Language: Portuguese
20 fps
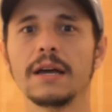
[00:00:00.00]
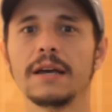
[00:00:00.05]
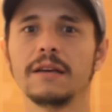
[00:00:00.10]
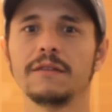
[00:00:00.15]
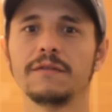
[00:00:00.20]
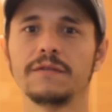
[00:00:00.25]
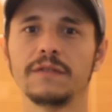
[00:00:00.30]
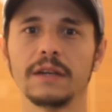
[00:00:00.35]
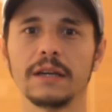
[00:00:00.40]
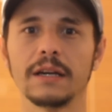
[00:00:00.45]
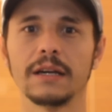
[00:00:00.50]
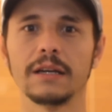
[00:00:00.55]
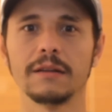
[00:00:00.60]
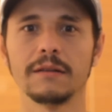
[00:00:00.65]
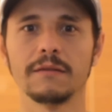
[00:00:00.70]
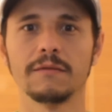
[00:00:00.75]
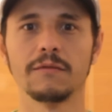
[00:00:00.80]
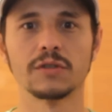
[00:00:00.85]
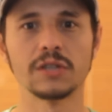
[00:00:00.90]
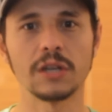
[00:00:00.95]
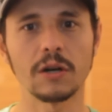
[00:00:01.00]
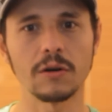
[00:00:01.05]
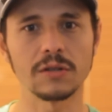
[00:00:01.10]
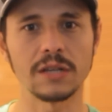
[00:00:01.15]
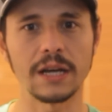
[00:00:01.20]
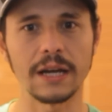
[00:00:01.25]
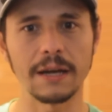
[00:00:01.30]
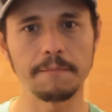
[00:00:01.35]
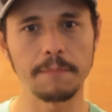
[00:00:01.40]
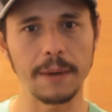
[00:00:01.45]
Enfim, você
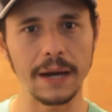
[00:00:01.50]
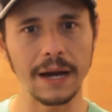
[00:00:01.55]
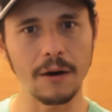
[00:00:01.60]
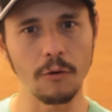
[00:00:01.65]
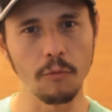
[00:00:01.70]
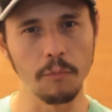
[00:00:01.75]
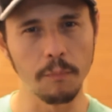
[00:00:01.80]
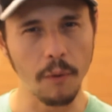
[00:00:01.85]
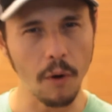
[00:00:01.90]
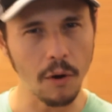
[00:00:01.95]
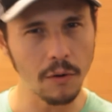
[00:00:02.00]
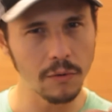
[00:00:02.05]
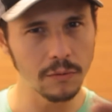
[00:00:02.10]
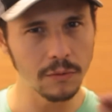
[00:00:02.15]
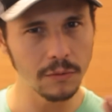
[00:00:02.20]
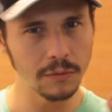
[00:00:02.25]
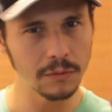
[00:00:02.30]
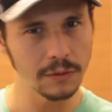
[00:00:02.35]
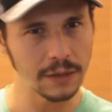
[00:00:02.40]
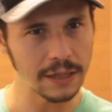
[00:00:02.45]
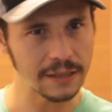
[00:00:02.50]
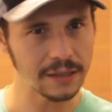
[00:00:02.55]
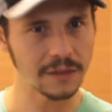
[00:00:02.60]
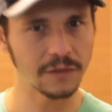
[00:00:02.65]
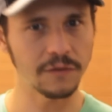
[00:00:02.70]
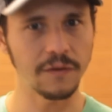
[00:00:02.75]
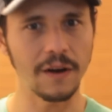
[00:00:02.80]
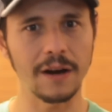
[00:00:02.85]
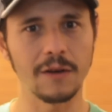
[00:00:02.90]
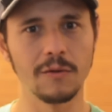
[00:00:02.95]
consegue pegar um pouco
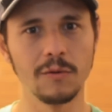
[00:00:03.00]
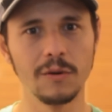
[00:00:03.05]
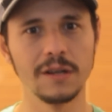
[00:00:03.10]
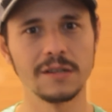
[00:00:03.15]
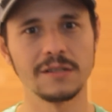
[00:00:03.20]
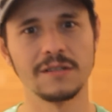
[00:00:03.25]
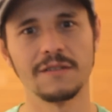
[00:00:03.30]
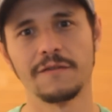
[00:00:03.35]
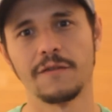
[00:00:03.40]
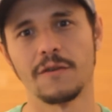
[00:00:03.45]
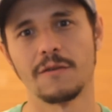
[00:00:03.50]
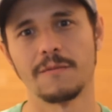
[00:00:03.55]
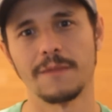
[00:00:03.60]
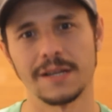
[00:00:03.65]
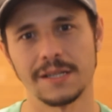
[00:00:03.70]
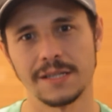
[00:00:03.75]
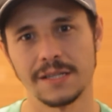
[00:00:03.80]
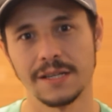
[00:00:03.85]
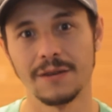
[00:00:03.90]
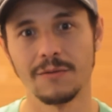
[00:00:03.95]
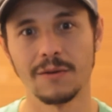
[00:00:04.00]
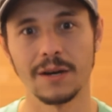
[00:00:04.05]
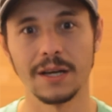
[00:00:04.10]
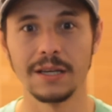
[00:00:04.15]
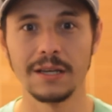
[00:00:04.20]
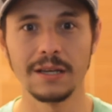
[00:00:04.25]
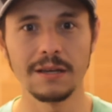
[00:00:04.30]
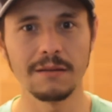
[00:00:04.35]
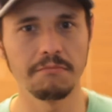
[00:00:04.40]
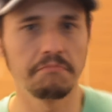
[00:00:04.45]
dessas fagulhas de informação
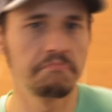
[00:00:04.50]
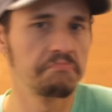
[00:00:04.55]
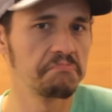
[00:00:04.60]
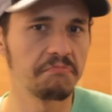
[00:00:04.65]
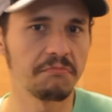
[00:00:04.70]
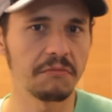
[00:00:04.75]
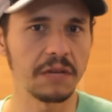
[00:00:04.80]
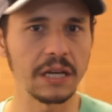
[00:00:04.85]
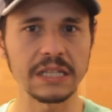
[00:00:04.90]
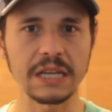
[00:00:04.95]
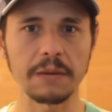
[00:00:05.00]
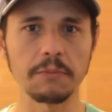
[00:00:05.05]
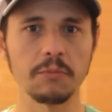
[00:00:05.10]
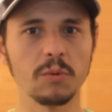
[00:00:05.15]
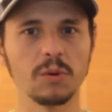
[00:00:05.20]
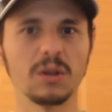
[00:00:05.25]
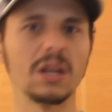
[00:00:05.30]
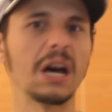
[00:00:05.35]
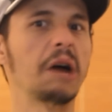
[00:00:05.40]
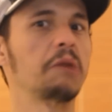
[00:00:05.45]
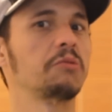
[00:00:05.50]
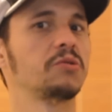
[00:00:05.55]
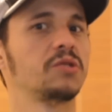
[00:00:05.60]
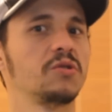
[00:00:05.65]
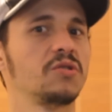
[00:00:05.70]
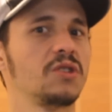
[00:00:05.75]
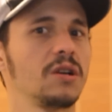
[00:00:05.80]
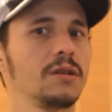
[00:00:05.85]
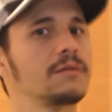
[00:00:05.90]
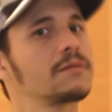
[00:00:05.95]
aí, quem sabe mudar o
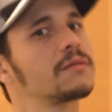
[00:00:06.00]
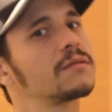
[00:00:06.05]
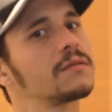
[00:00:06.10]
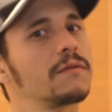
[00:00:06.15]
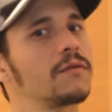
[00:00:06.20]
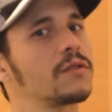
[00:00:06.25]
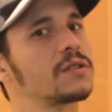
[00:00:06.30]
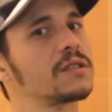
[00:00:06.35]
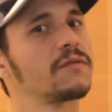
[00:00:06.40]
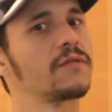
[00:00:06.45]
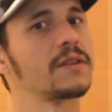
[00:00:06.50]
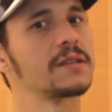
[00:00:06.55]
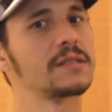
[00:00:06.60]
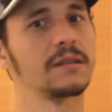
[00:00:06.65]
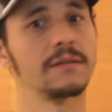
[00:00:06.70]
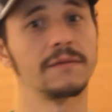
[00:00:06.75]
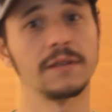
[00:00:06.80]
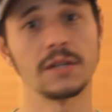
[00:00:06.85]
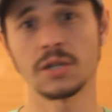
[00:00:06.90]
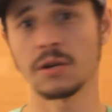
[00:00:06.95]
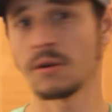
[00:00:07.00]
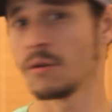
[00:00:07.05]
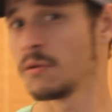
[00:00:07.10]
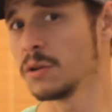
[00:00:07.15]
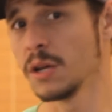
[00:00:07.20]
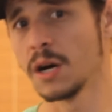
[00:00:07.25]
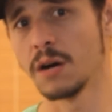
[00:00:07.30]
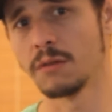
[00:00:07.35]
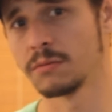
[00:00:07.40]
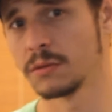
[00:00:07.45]
seu jeito que você faz cerveja
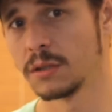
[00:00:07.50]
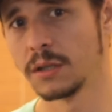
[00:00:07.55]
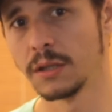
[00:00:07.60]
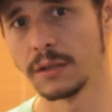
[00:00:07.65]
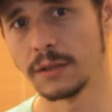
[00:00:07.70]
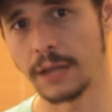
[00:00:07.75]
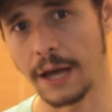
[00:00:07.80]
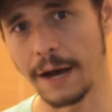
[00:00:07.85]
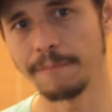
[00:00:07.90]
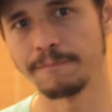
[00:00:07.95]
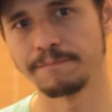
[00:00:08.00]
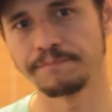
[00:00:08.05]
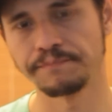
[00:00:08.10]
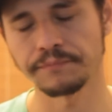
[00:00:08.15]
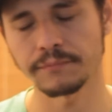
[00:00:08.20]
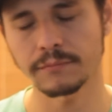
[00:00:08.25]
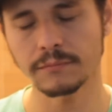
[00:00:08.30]
ou não, tá?